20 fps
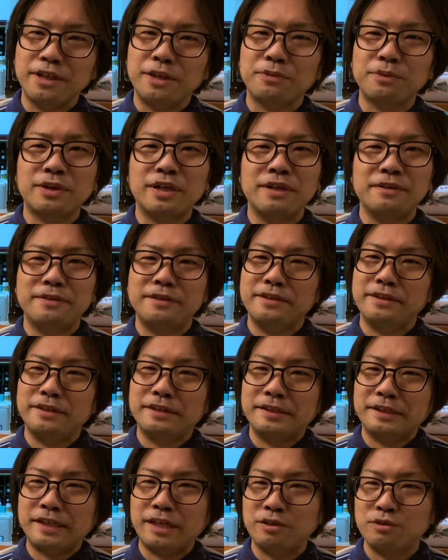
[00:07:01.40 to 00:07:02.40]
なのか
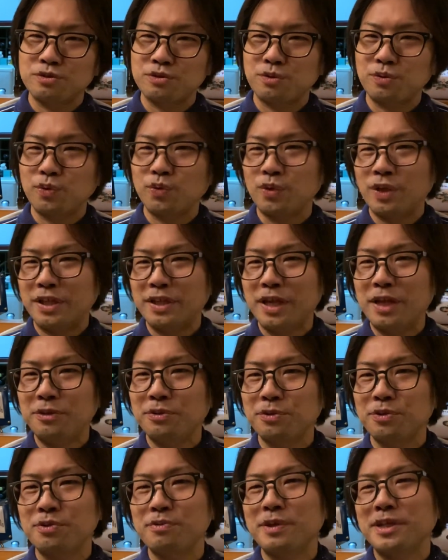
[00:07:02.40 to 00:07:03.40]
彼女のことは何
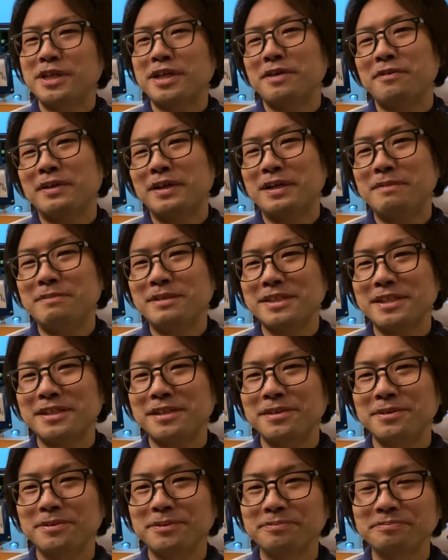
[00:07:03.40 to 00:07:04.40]
と言うべきか分かりません
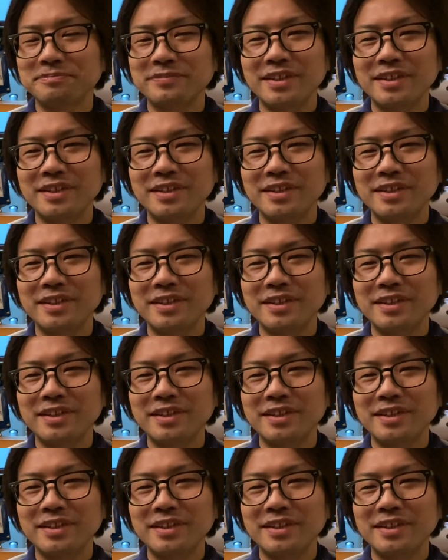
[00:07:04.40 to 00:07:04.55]
けど